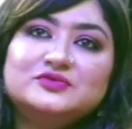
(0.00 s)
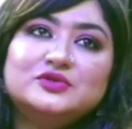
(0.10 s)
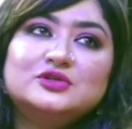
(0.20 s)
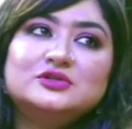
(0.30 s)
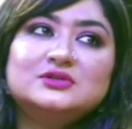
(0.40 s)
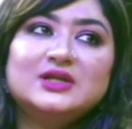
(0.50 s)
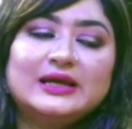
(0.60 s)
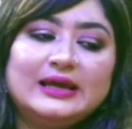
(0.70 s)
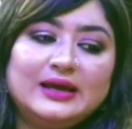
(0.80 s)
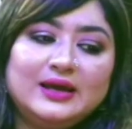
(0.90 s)
ফোর
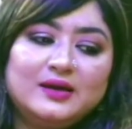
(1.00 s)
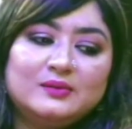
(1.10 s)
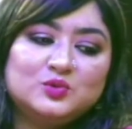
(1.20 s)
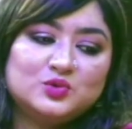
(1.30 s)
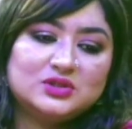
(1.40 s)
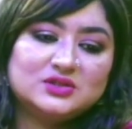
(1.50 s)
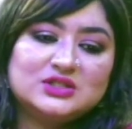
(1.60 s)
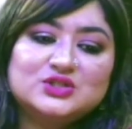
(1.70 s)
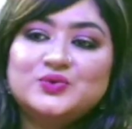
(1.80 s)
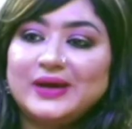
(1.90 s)
থেকে টু
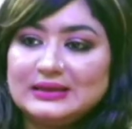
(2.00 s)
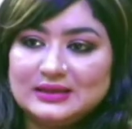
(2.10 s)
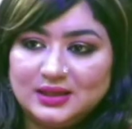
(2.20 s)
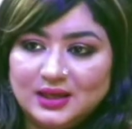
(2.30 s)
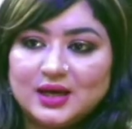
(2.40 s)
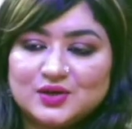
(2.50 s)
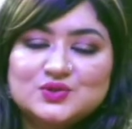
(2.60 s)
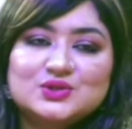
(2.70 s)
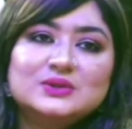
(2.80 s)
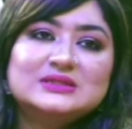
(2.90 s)

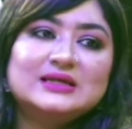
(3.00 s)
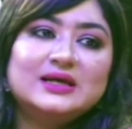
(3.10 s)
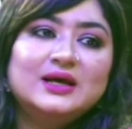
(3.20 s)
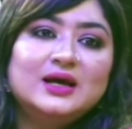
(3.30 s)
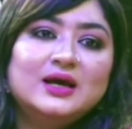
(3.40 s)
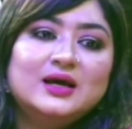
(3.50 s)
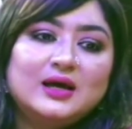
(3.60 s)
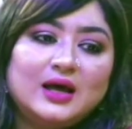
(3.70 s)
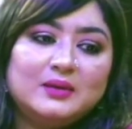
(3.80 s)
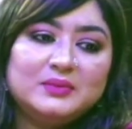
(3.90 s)
এখন চলছে
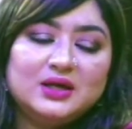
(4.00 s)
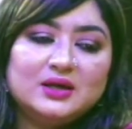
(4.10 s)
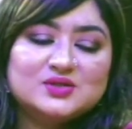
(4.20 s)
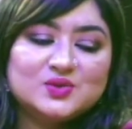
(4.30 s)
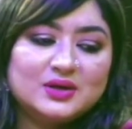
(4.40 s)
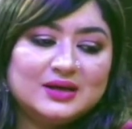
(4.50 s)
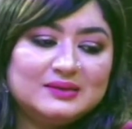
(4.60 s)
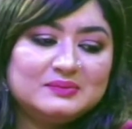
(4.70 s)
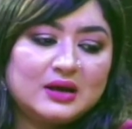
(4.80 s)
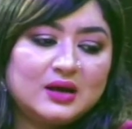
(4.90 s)
আমি আসলে
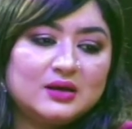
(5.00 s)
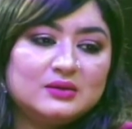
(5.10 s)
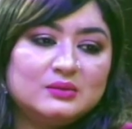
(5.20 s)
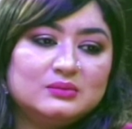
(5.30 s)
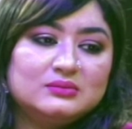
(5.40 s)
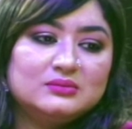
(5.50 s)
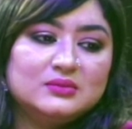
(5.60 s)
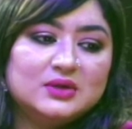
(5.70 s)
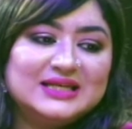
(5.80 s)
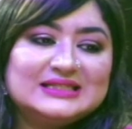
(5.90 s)

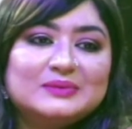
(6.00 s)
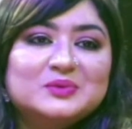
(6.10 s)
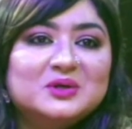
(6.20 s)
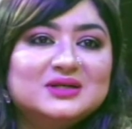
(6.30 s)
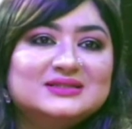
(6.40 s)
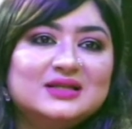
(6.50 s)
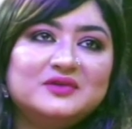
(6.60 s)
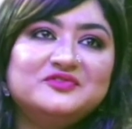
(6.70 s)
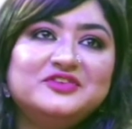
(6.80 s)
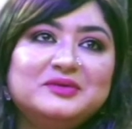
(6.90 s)
হিসাব
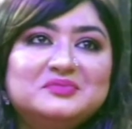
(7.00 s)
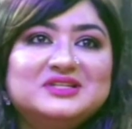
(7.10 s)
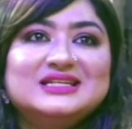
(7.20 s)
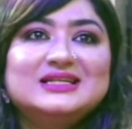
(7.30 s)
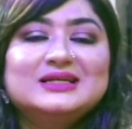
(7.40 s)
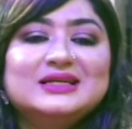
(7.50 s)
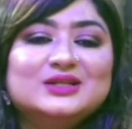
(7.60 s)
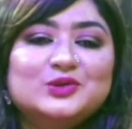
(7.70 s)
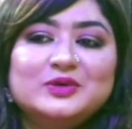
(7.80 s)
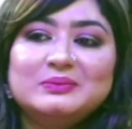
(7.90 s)
করেছিলাম ফিফটি
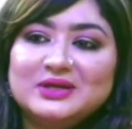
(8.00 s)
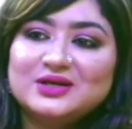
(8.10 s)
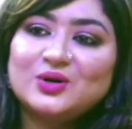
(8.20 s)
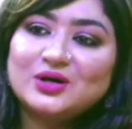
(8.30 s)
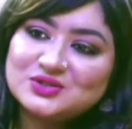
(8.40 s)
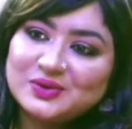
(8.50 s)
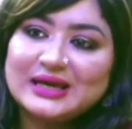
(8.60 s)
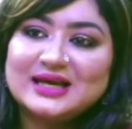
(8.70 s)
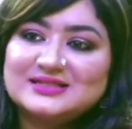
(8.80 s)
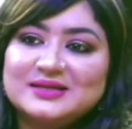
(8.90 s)
কিন্তু ফিফটি ক্রস
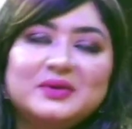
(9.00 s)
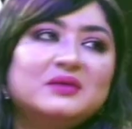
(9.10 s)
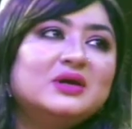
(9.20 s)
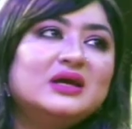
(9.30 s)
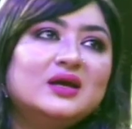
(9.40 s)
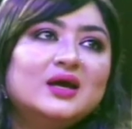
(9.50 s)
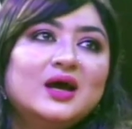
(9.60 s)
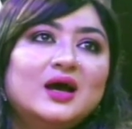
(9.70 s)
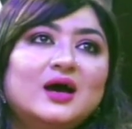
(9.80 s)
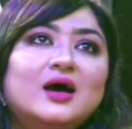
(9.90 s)
হয়ে গেছে মেবি
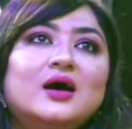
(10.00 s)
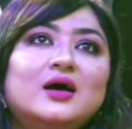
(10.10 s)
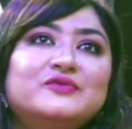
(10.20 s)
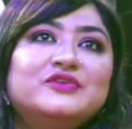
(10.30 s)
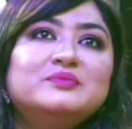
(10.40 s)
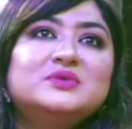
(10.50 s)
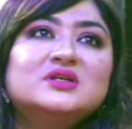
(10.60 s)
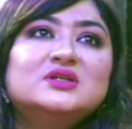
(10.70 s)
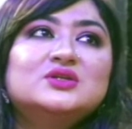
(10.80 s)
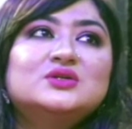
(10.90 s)

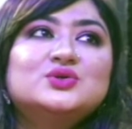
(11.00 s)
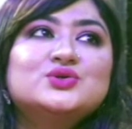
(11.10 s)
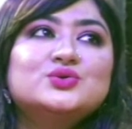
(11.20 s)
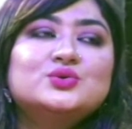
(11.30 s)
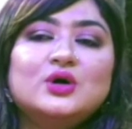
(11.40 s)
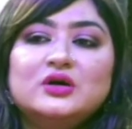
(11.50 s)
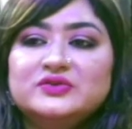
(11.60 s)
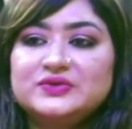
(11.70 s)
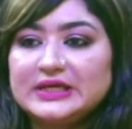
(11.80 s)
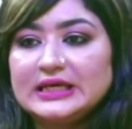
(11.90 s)
ফিফটি টু অর
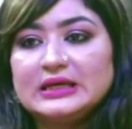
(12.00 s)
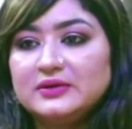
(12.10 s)
থ্রি